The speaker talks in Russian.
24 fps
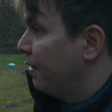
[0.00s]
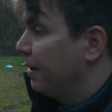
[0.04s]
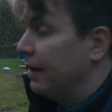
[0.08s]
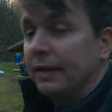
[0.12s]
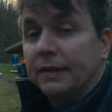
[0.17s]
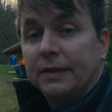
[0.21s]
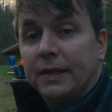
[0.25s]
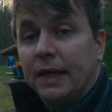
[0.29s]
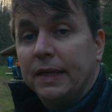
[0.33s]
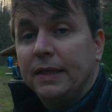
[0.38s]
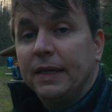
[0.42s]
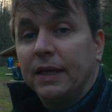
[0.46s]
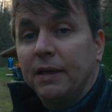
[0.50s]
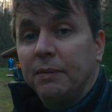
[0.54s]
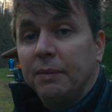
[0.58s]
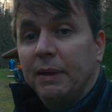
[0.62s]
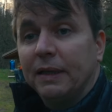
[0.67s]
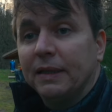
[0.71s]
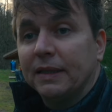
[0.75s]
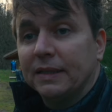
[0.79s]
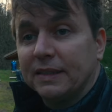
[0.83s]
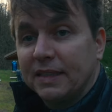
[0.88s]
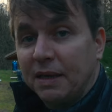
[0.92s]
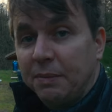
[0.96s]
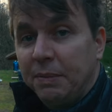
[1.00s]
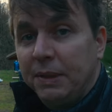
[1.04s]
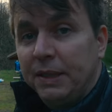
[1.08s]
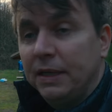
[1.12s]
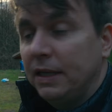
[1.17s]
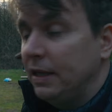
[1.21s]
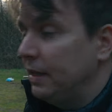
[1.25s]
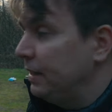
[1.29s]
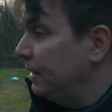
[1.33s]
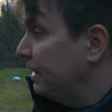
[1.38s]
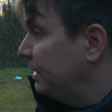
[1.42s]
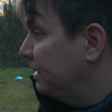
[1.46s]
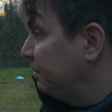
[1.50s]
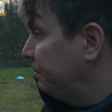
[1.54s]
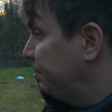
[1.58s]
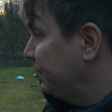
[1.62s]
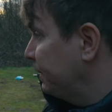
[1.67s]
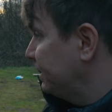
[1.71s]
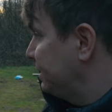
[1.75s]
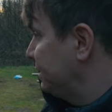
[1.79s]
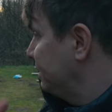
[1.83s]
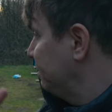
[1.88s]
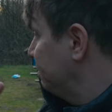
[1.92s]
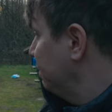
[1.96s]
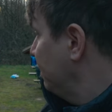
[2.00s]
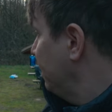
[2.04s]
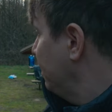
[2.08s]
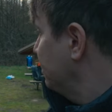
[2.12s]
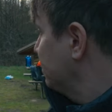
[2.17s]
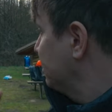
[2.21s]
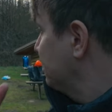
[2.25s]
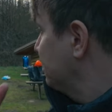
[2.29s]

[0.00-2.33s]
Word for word: Кстати, ребята, заметили, я теперь снимаю